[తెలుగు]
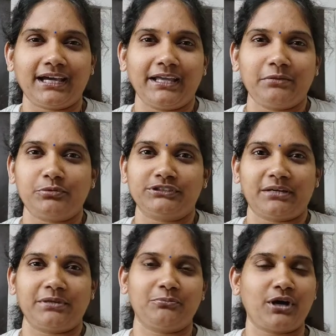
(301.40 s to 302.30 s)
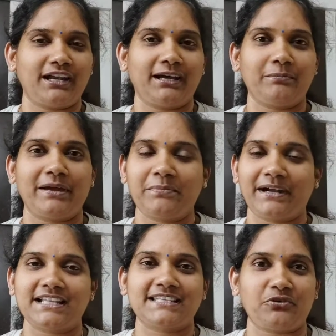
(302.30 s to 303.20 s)
నల్లగా అయిపోతామేమో అలా
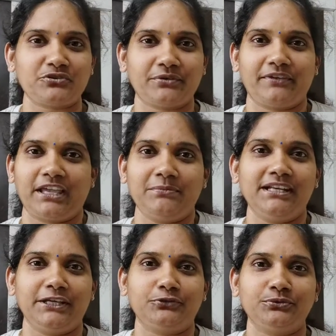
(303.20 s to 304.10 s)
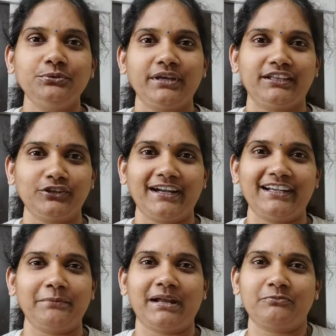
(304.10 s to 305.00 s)
భయపడాల్సిన అవసరం ఏమీ లేదు
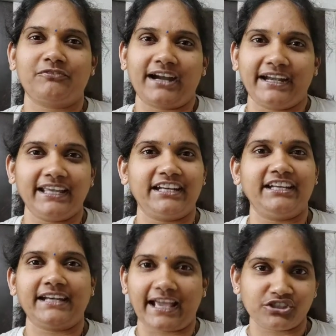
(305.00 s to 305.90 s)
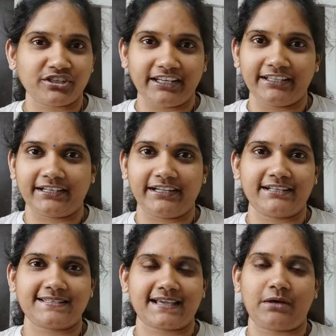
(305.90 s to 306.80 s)
ఎందుకంటే మనం వాడే అన్ని న్యాచురల్
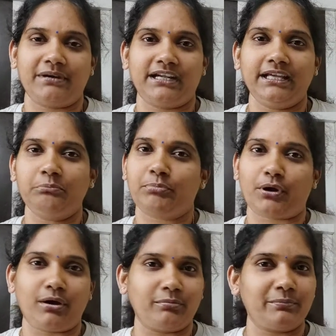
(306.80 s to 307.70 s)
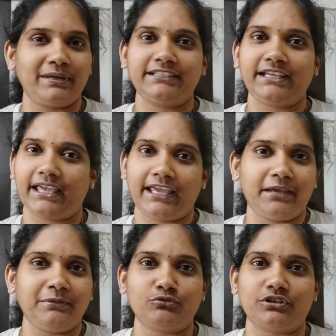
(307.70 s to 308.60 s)
ఇంగ్రీడియంట్స్ కాబట్టి ప్రాబ్లం అయితే
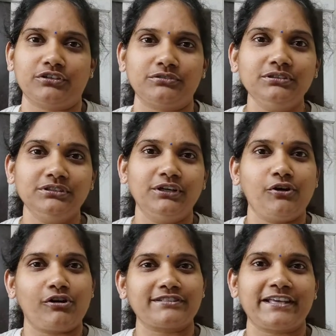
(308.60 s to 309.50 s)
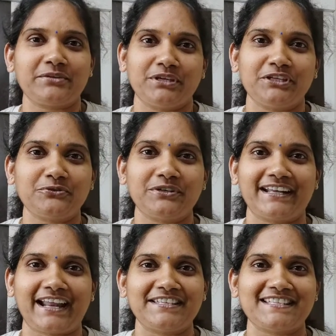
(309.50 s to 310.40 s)
ఏమీ ఉండదు ఒకసారి మీరు కూడా
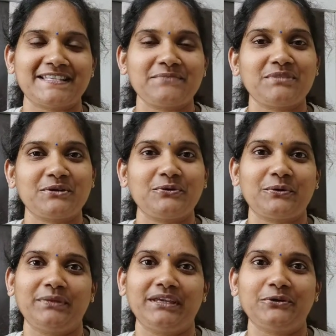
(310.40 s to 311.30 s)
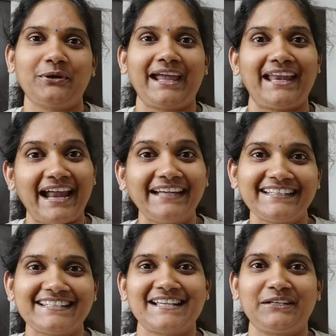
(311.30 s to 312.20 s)
ట్రై చేసి మీకు మీకు ఎలాంటి
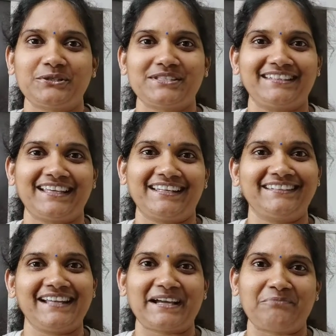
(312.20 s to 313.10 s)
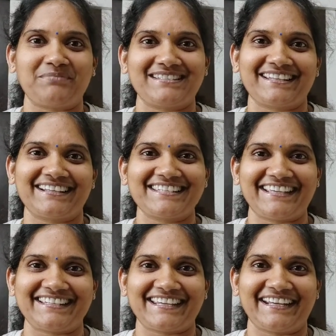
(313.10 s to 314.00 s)
రిజల్ట్ వచ్చింది అనేది నాకు కంపల్సరీగా
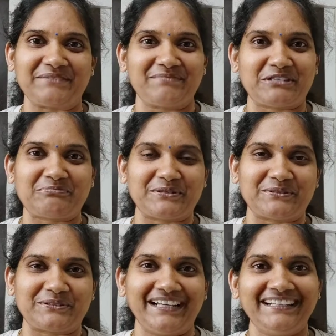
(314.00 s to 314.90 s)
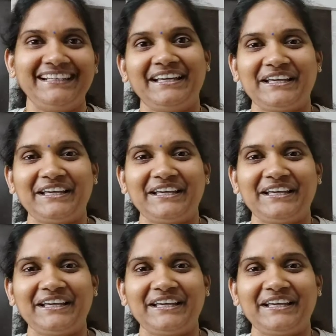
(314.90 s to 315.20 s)
షేర్ చేయండి మర్చిపోకుండా